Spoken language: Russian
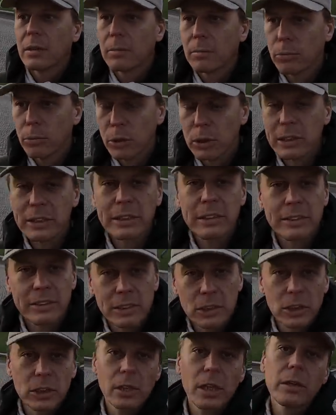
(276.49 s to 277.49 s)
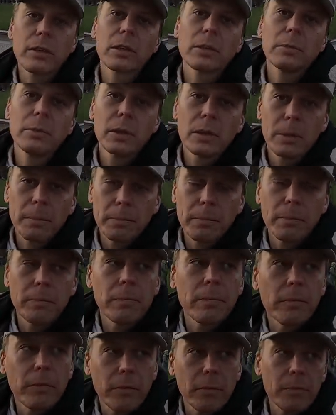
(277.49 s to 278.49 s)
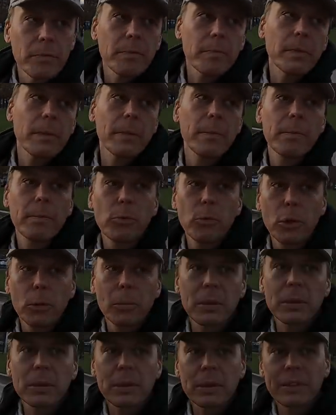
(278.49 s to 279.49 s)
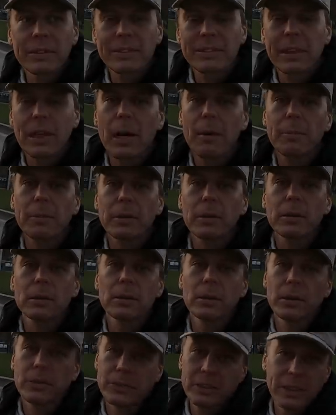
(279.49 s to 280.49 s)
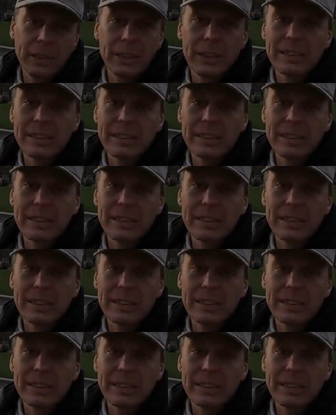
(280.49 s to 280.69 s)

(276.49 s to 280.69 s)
Более 30 человек было поймано гестапо, и всех